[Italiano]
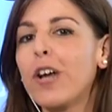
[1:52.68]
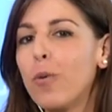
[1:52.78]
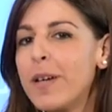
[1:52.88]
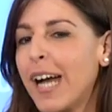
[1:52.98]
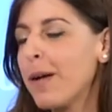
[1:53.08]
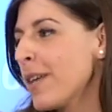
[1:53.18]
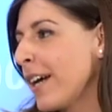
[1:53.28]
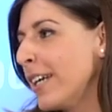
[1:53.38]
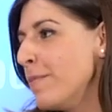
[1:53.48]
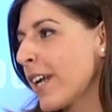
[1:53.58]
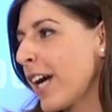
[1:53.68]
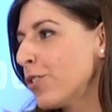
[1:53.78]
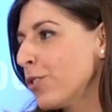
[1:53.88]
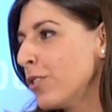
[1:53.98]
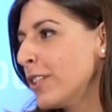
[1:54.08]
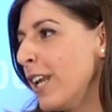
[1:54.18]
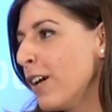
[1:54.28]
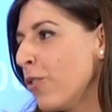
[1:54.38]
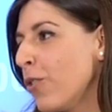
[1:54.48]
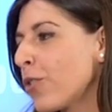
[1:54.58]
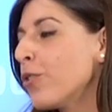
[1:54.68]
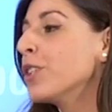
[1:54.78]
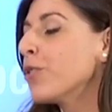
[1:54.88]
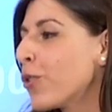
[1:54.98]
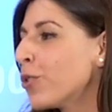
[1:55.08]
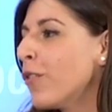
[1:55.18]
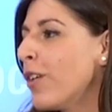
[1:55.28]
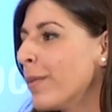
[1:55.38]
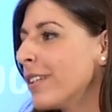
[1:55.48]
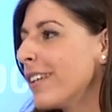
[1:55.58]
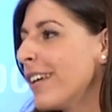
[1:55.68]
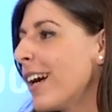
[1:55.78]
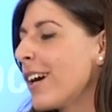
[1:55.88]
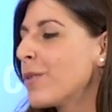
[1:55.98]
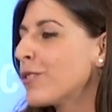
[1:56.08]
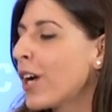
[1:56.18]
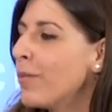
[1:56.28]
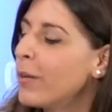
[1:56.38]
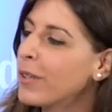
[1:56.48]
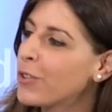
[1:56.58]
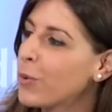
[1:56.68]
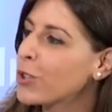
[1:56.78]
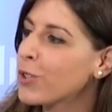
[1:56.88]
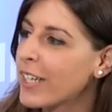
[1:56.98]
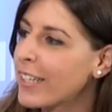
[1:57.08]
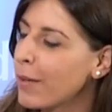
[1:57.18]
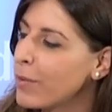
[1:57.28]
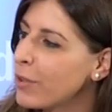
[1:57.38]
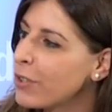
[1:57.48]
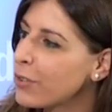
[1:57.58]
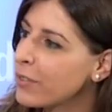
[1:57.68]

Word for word: come cambia anche il mercato del lavoro di fronte ovviamente a questo cambiamento, questo grande cambiamento?